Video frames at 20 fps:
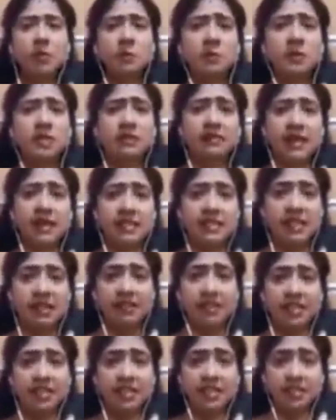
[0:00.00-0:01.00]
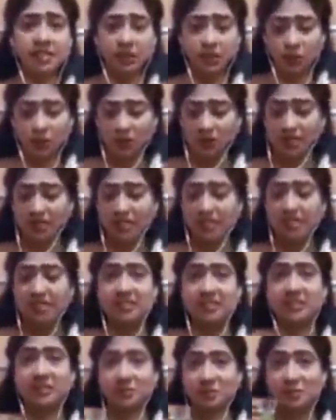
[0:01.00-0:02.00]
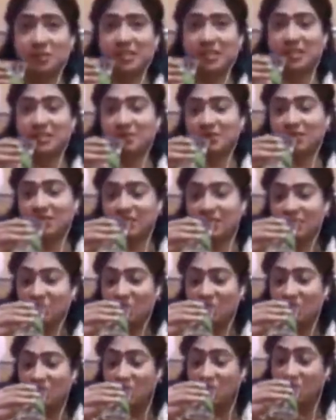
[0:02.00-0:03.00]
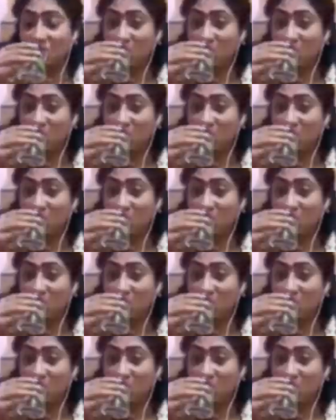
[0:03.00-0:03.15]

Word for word: முப்பது வயசில் வந்துட்டு இந்த சுகர் வந்துட்டுருக்கு கொஞ்சம் இருமல் வருது